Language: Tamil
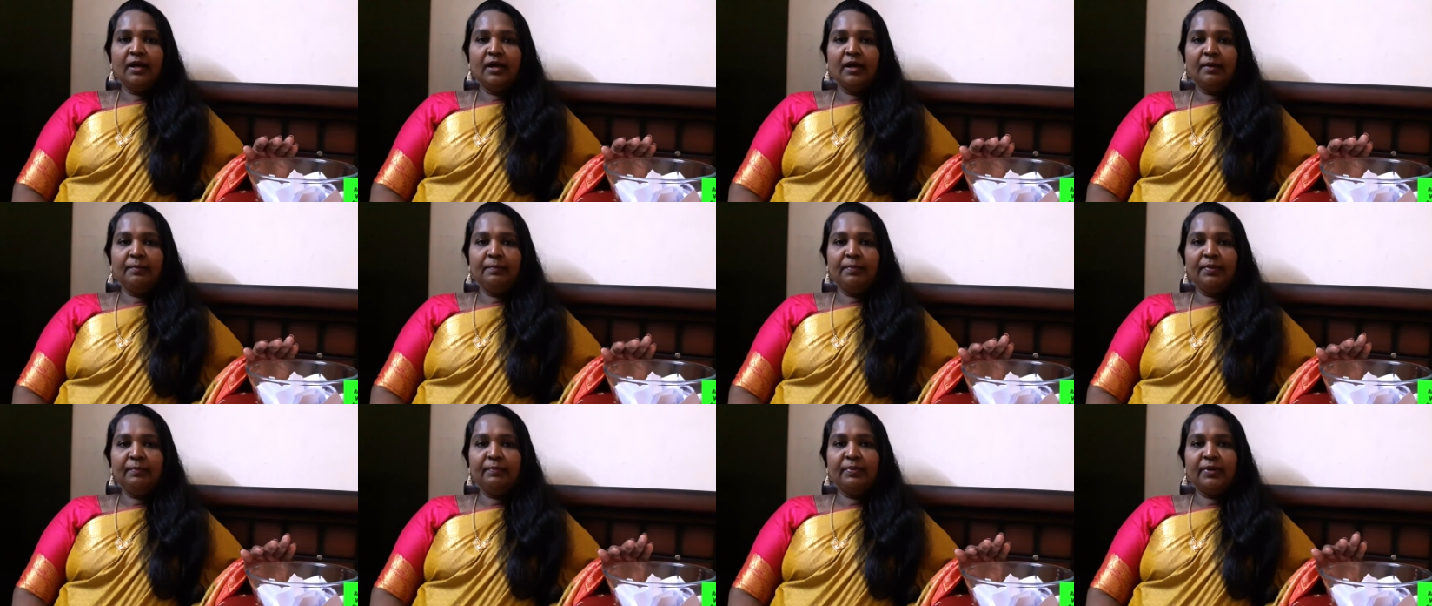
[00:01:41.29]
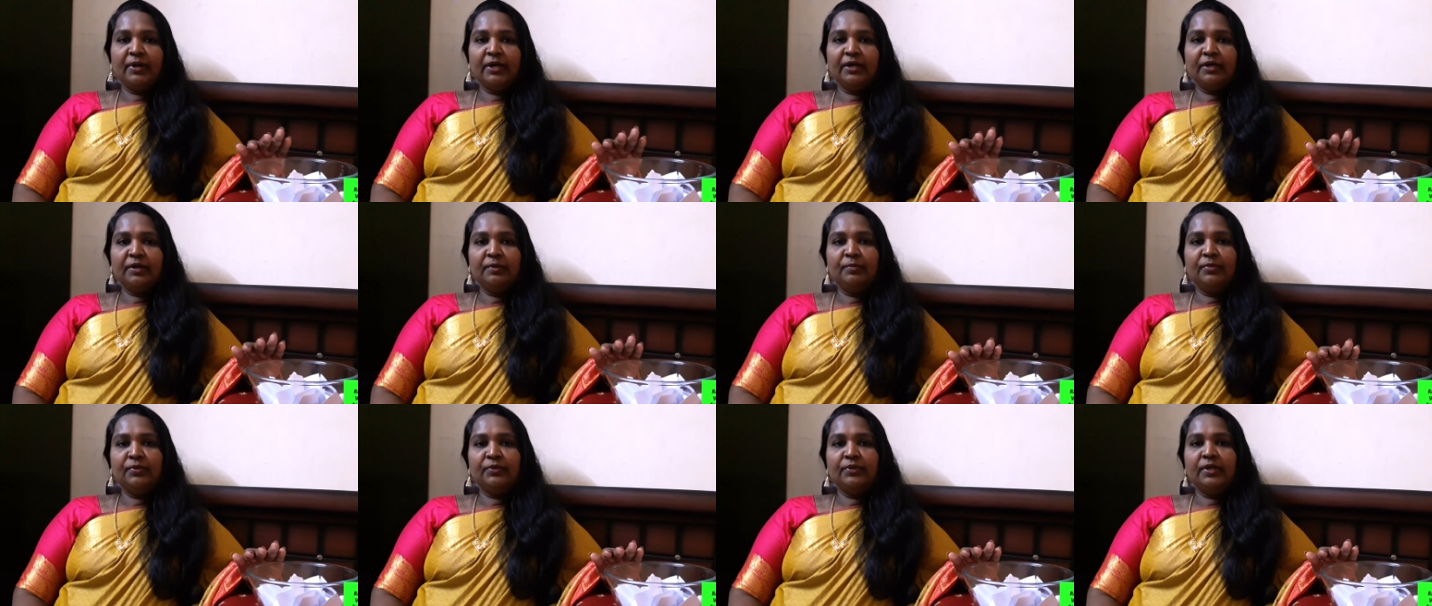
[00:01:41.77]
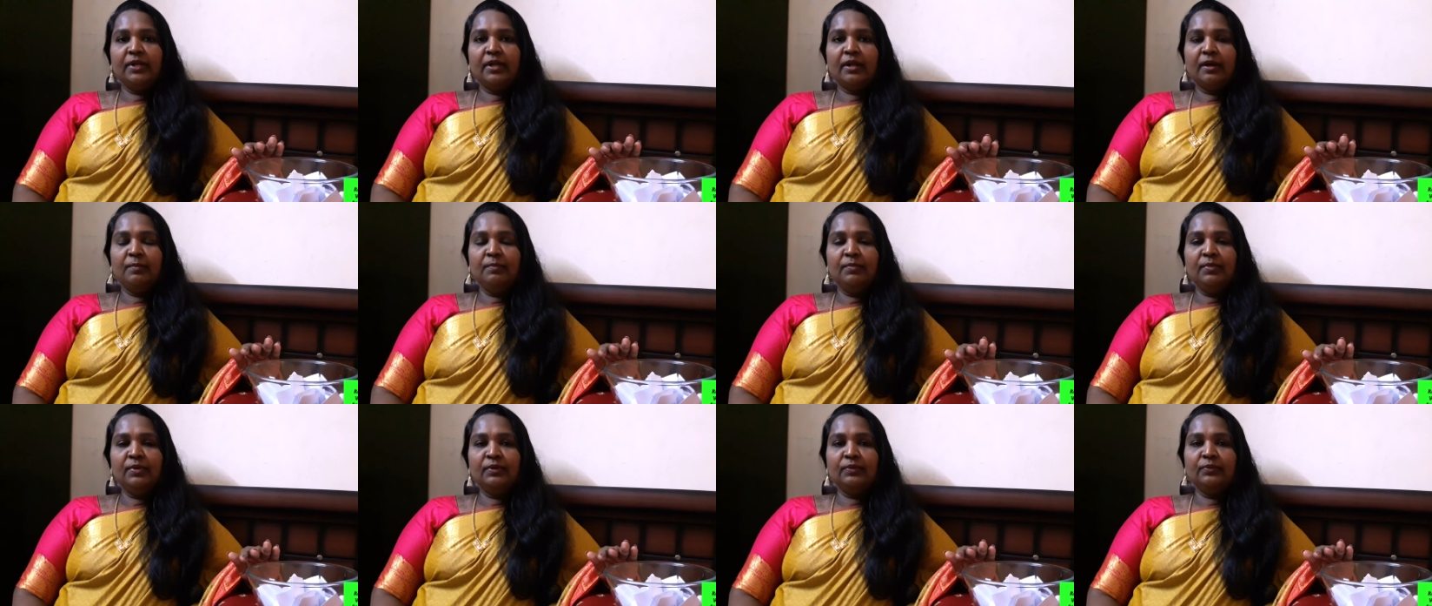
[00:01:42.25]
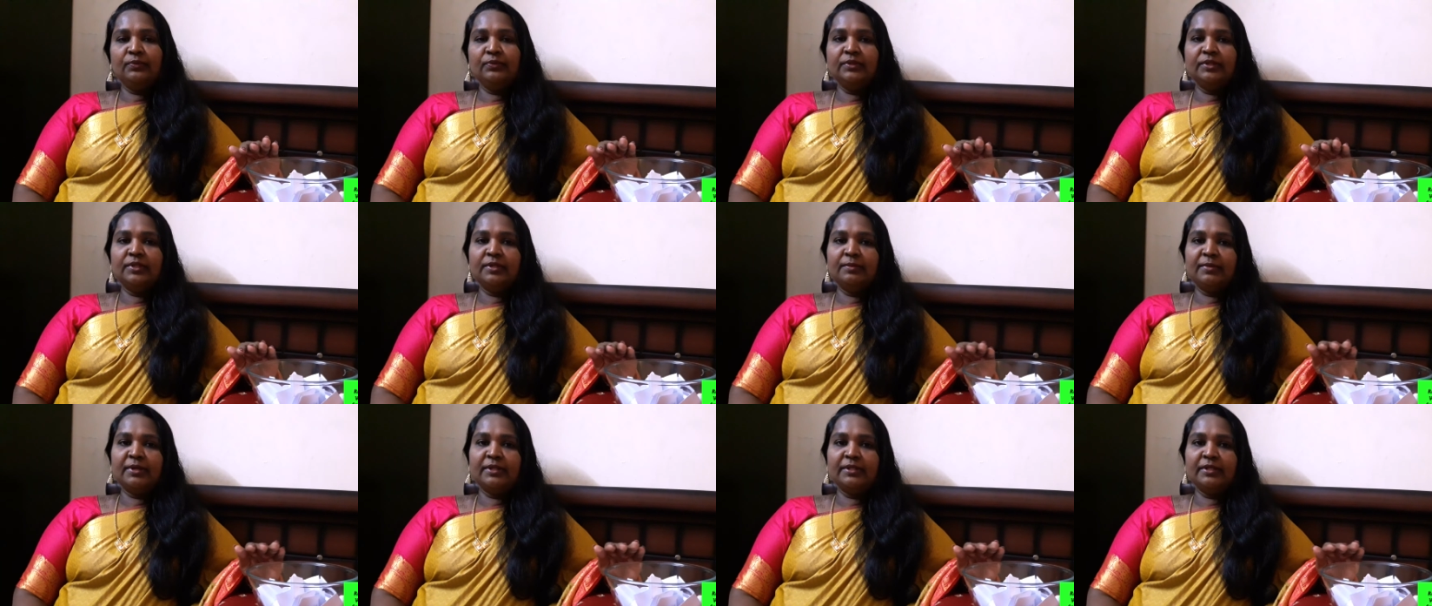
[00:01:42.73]
அப்போ பார்க்கும்போது நம்மளும்
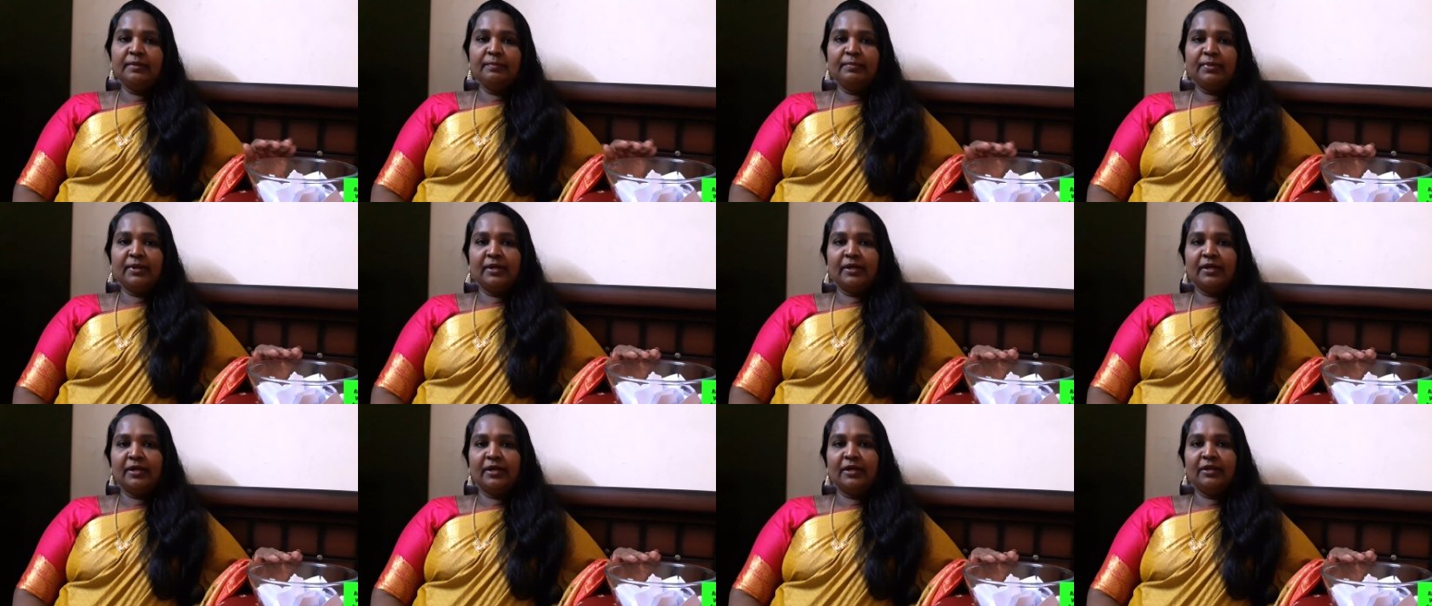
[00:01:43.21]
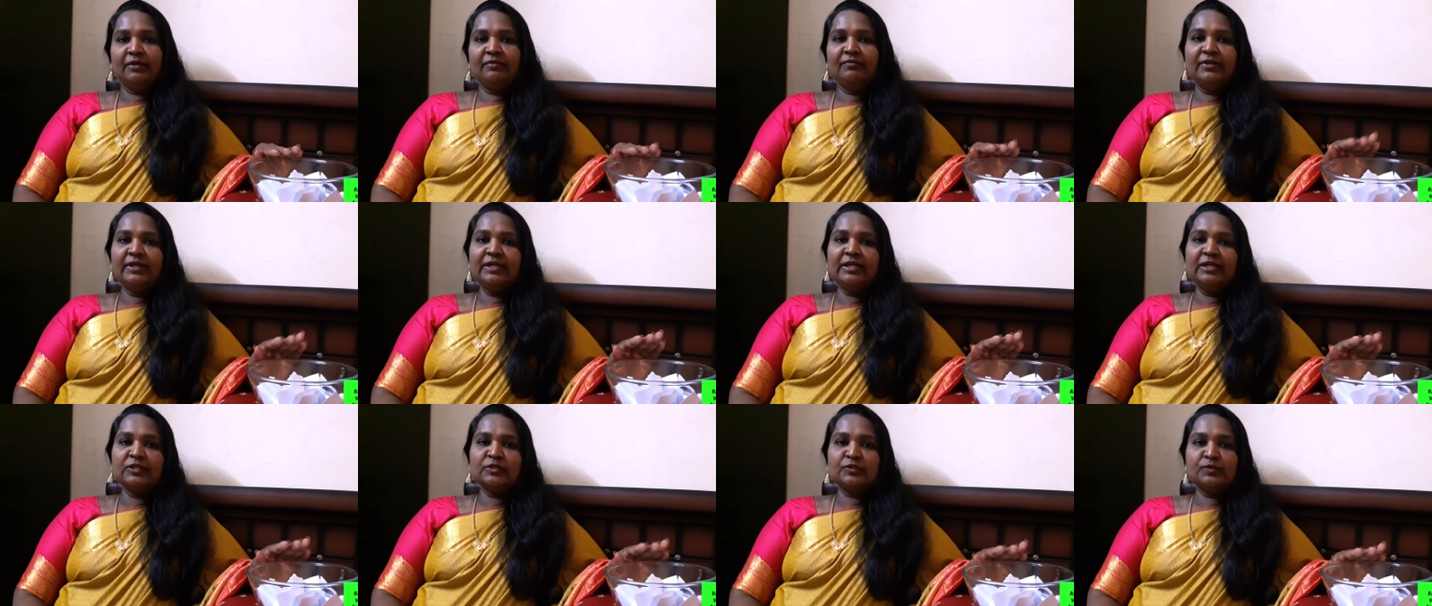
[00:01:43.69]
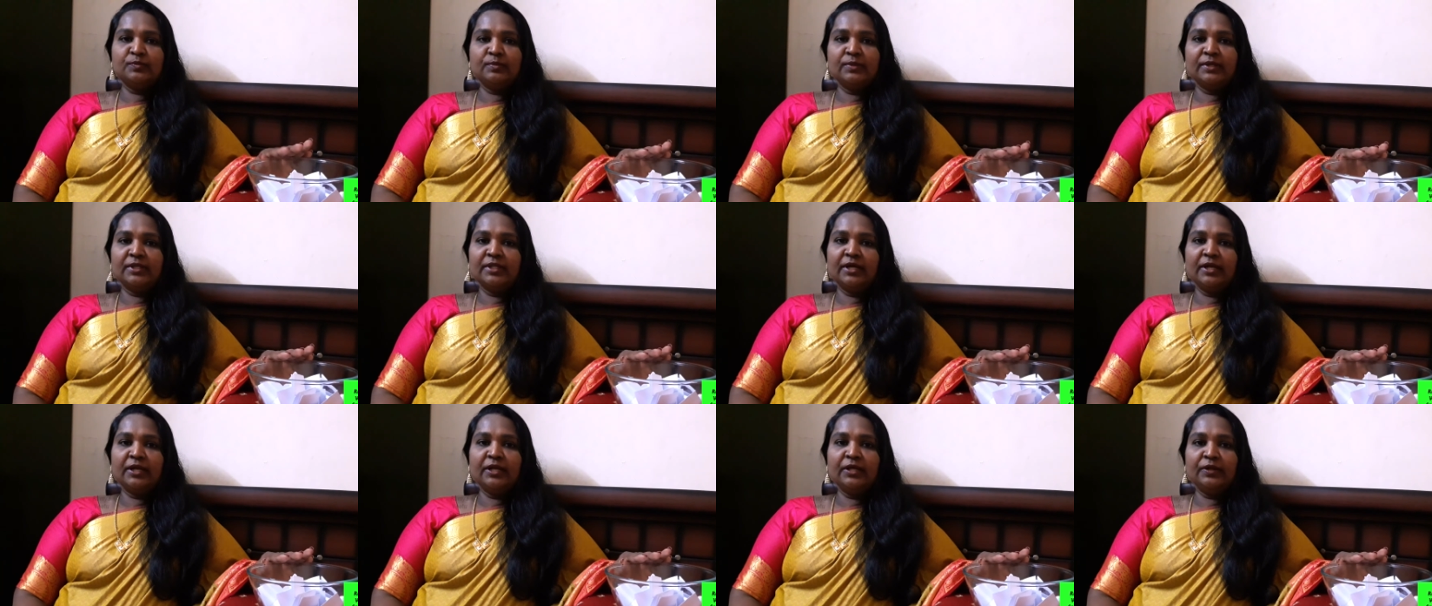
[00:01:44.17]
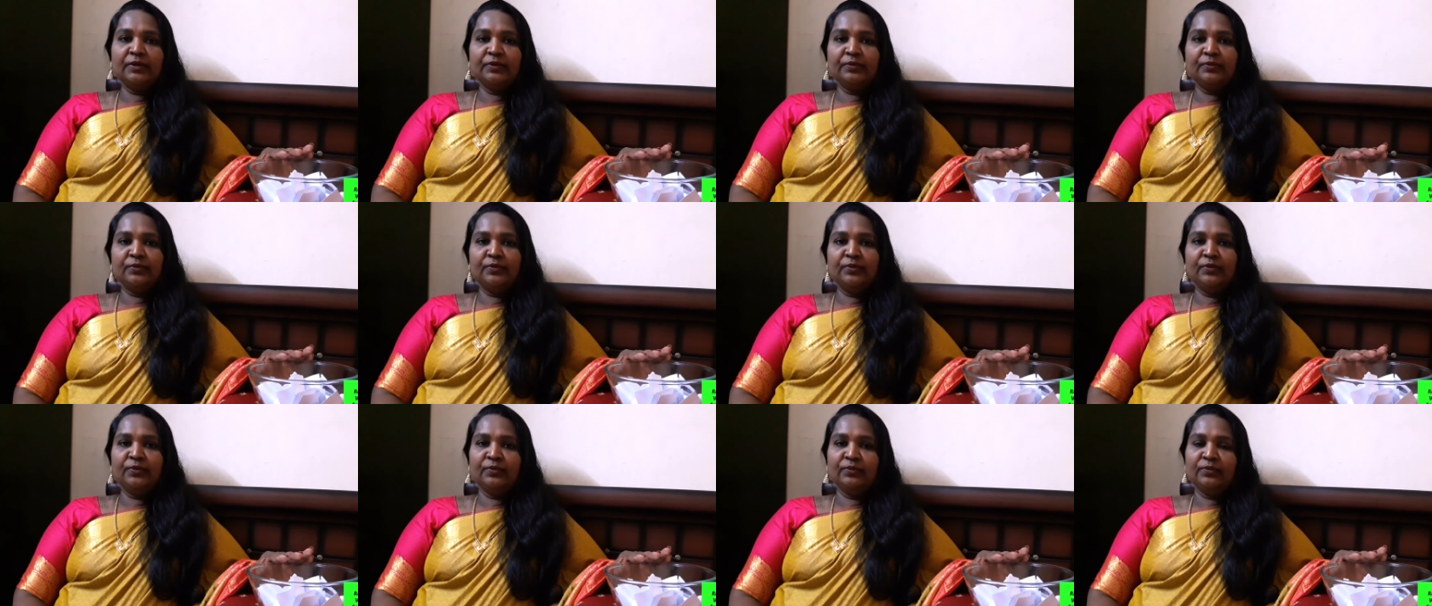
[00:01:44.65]
இந்த மாதிரி பண்ணான்னா வீட்டில் சும்மா தானே
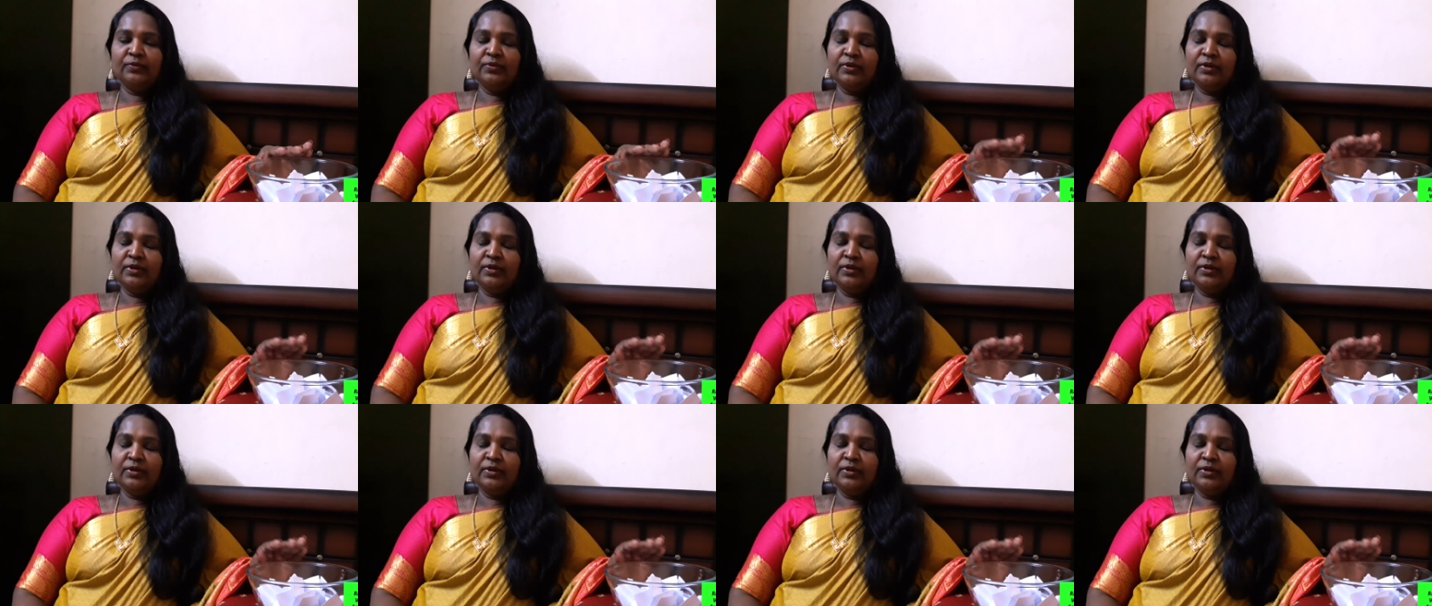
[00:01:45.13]
இருக்கும்